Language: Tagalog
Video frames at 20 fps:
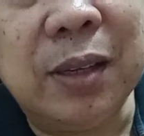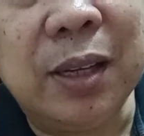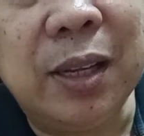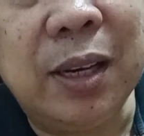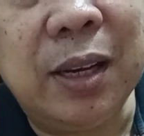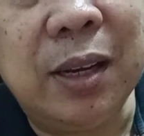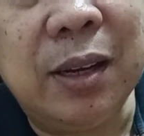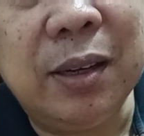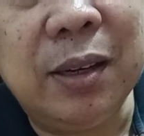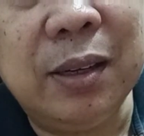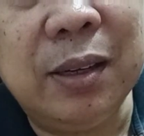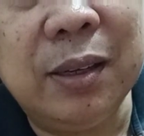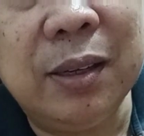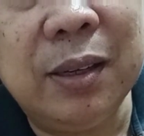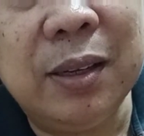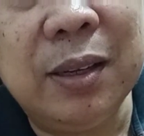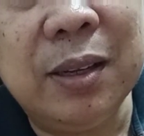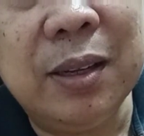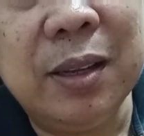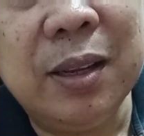Ano?
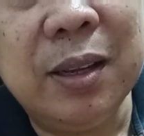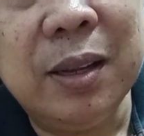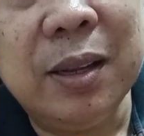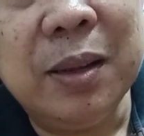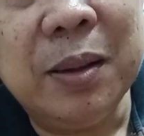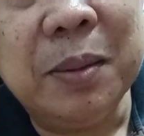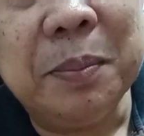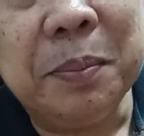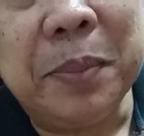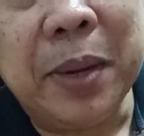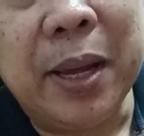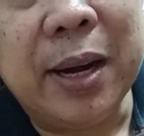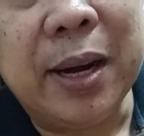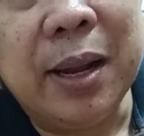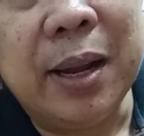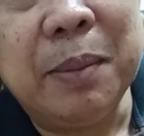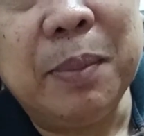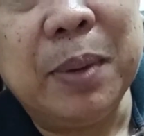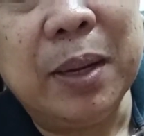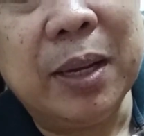
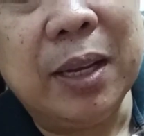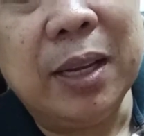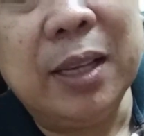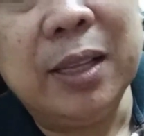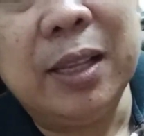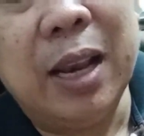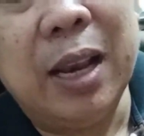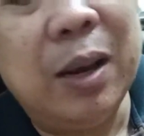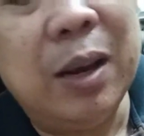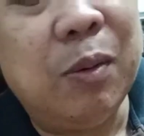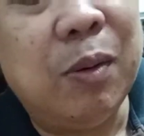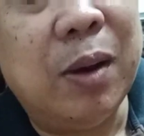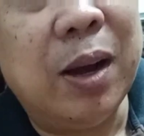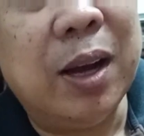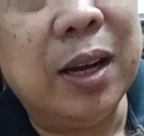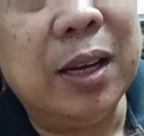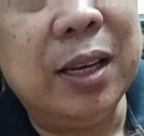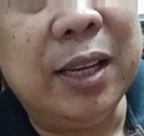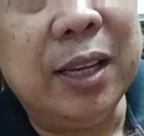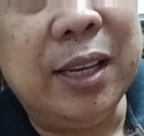Para maging
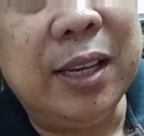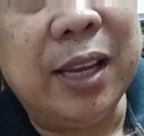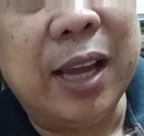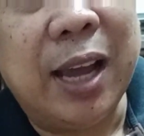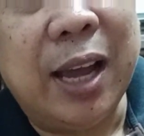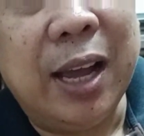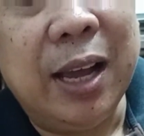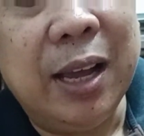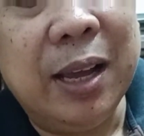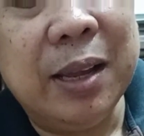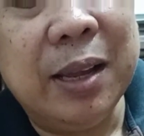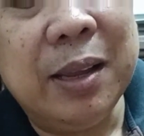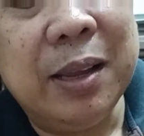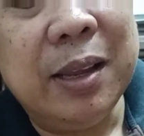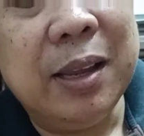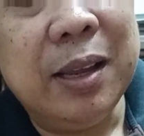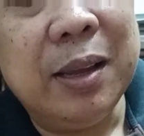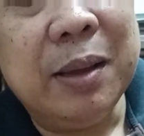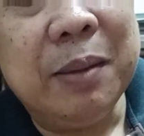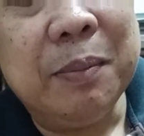dalawang linya
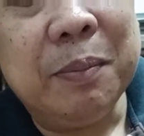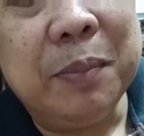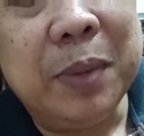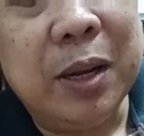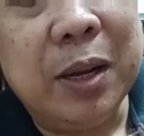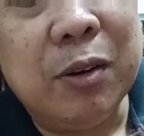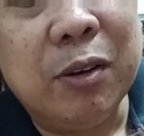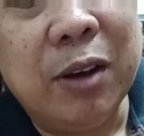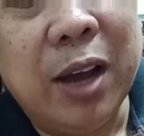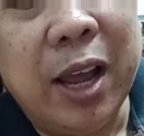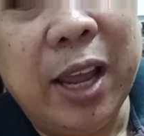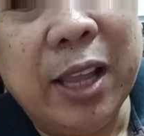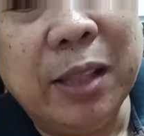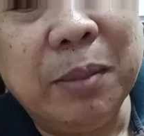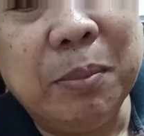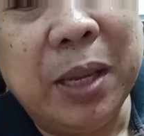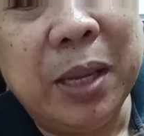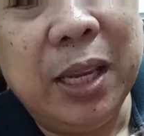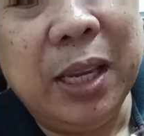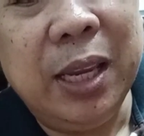pero
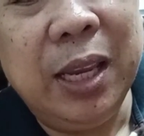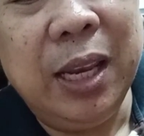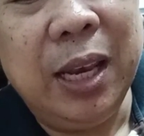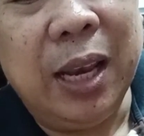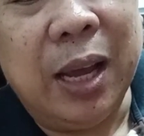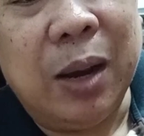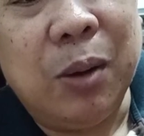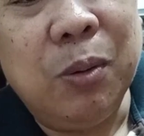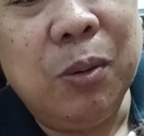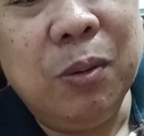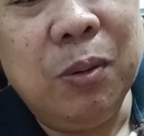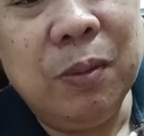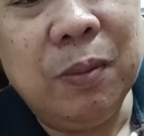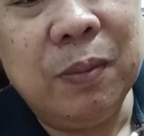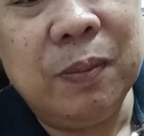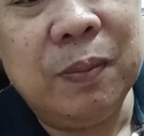kahit may ilaw,